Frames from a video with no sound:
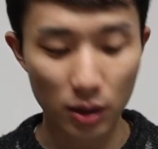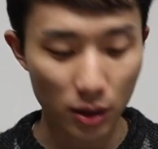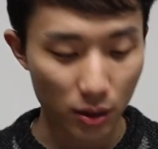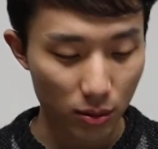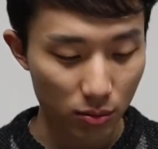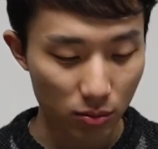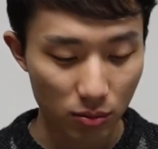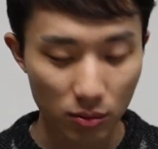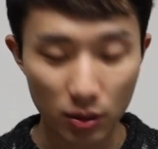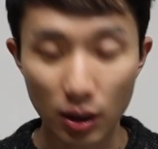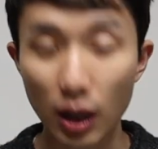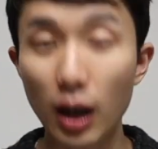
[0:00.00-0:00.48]

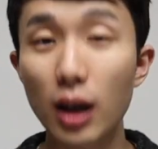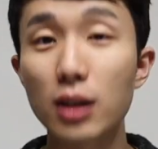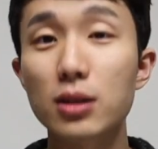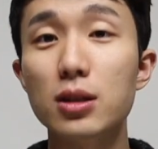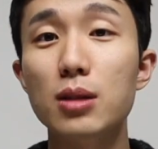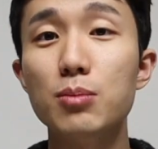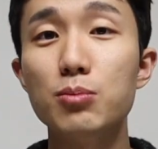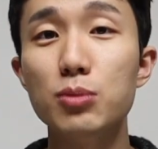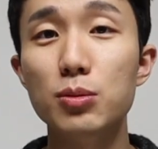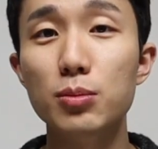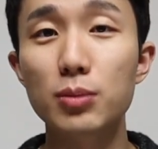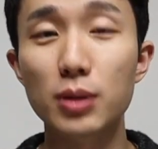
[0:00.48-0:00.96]
이게 다
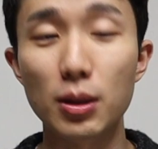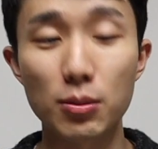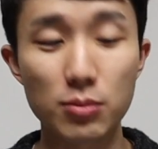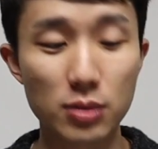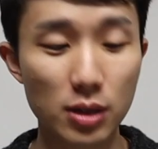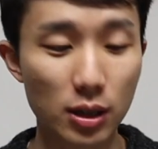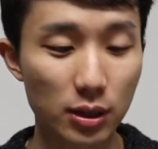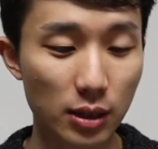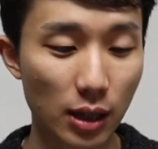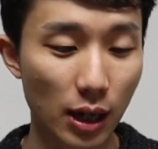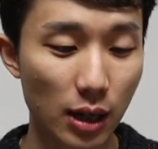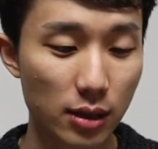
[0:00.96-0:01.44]
제품
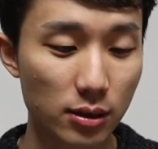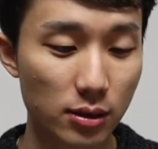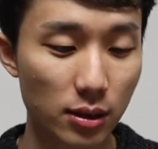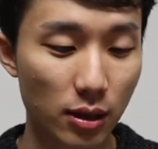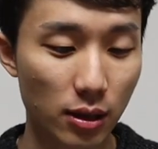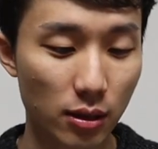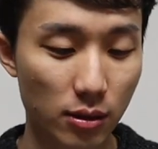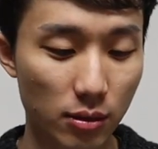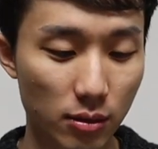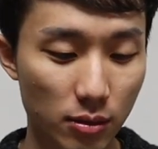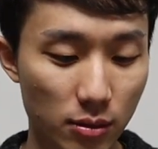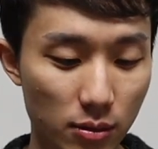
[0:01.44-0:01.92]
냄새가
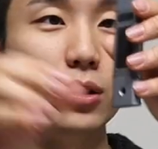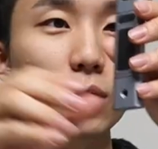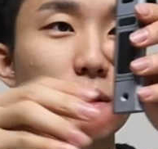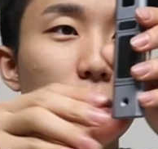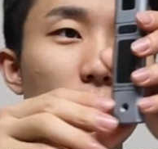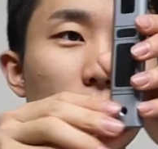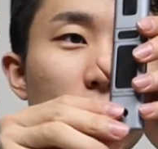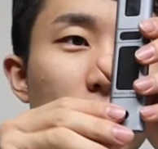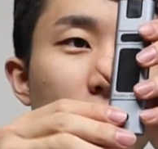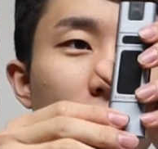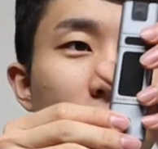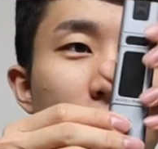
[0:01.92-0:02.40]
다르네요. 그리고
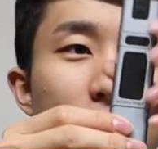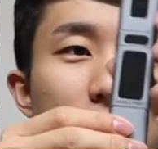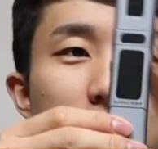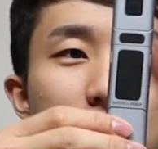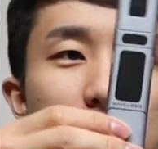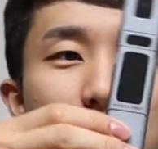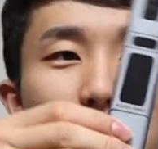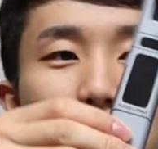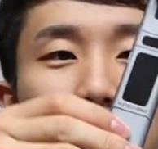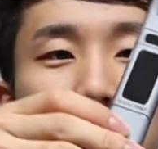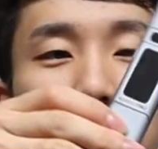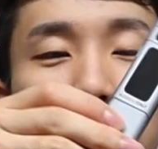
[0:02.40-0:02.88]
되게
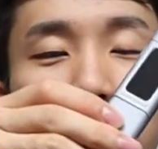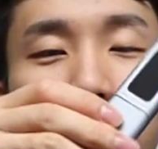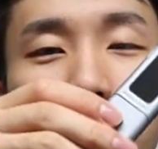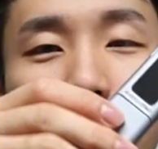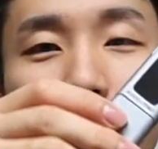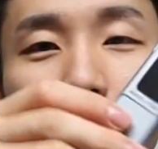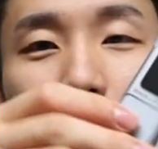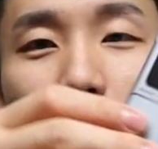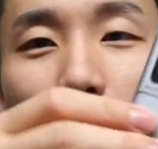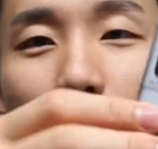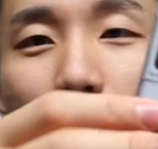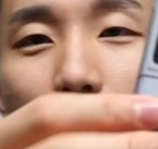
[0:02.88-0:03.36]

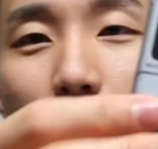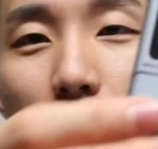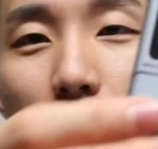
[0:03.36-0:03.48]
간지간하게